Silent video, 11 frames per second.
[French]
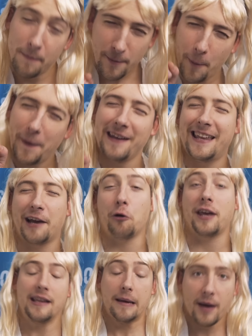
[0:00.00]
Même au pays des
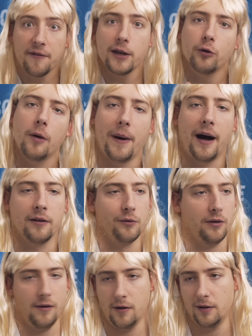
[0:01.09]
coquets, des merveilles, on en parle,
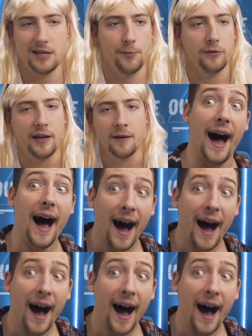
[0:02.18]
donc euh, c'est pour dire.